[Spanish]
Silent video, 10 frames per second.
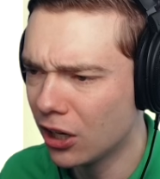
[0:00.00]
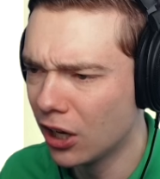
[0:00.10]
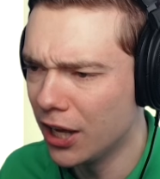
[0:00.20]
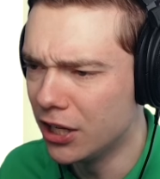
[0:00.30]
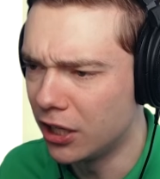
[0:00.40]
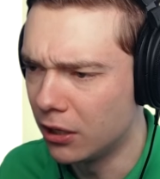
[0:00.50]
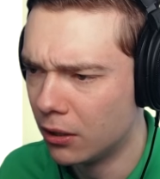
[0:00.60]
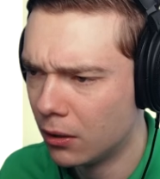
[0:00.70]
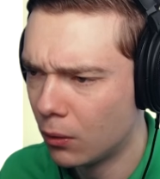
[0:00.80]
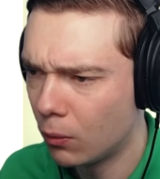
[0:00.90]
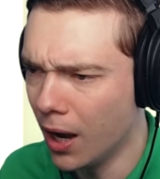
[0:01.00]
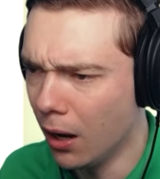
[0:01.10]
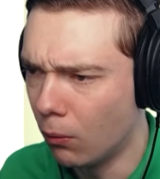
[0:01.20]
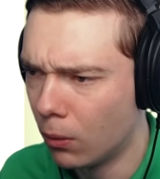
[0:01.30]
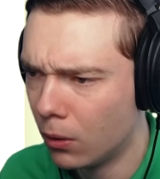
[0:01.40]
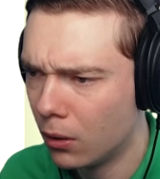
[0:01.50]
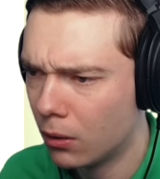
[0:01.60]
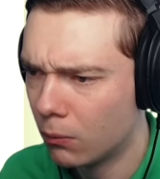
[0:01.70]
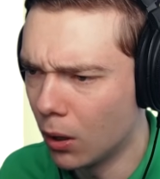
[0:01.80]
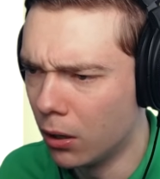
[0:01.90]
una chica. ¡Wow!
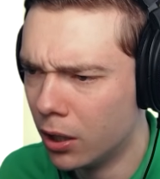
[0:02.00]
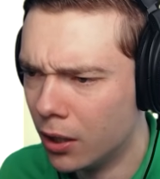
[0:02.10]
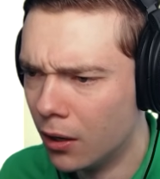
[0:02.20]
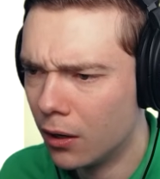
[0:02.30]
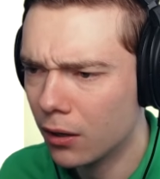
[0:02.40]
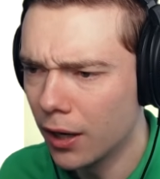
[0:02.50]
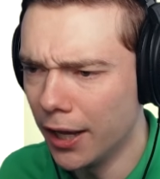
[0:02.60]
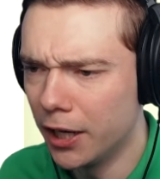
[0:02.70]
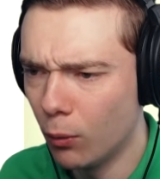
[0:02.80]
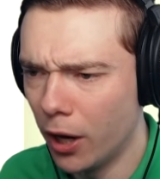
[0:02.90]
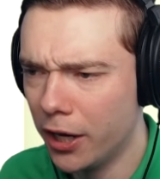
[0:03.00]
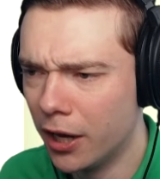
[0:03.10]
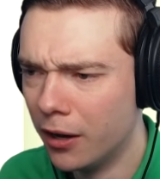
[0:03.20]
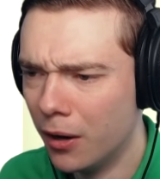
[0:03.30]
Pero, ¿qué, ¿qué